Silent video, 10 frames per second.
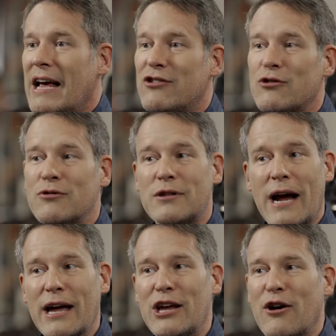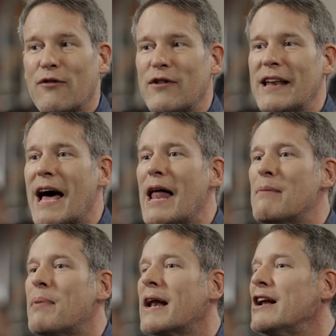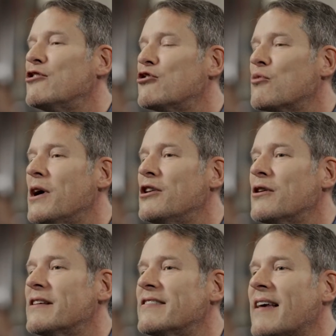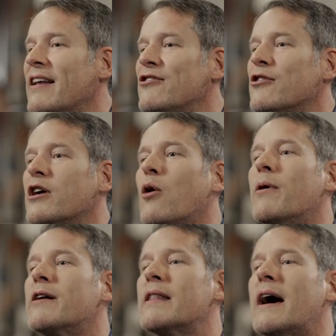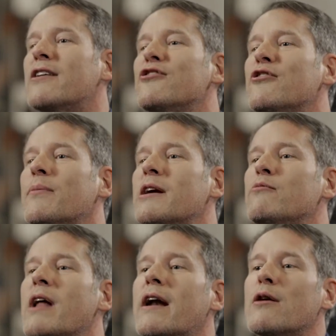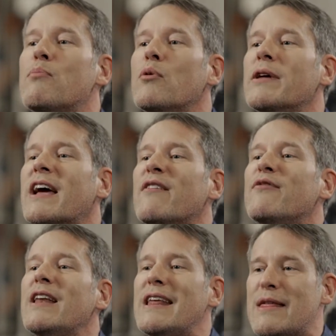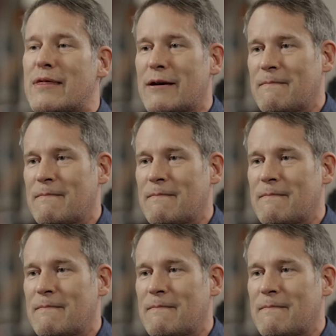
Es un trágico final para el sueño de Sancho de gobernar sobre una república feliz.